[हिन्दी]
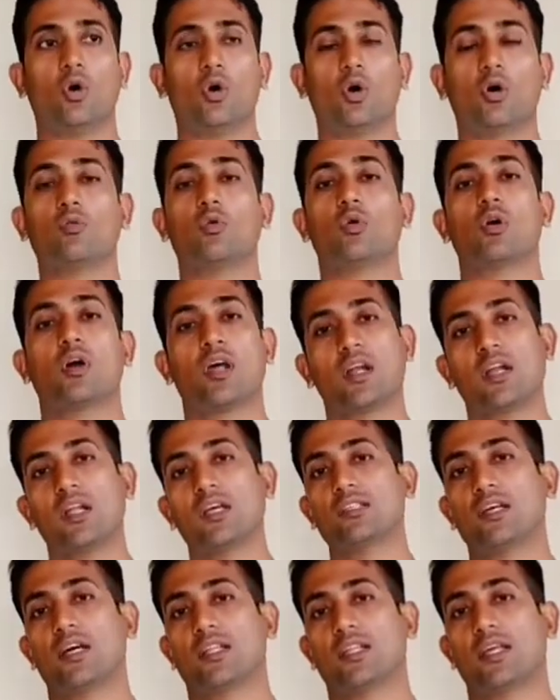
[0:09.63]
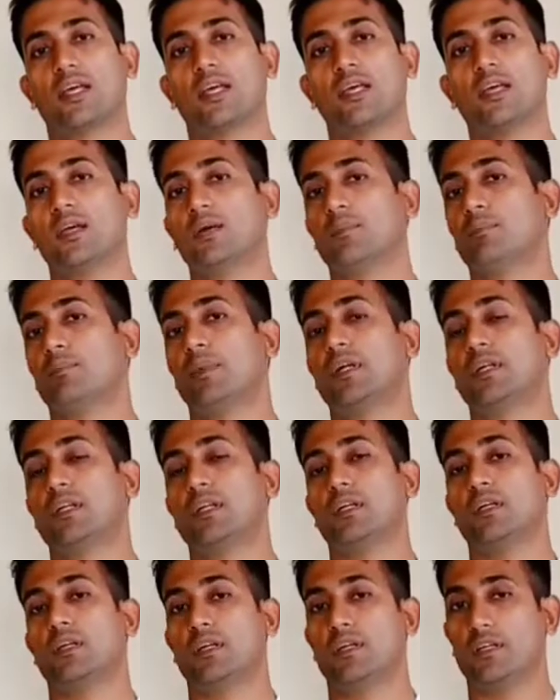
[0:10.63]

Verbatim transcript: और वो करना चाहते हैं बट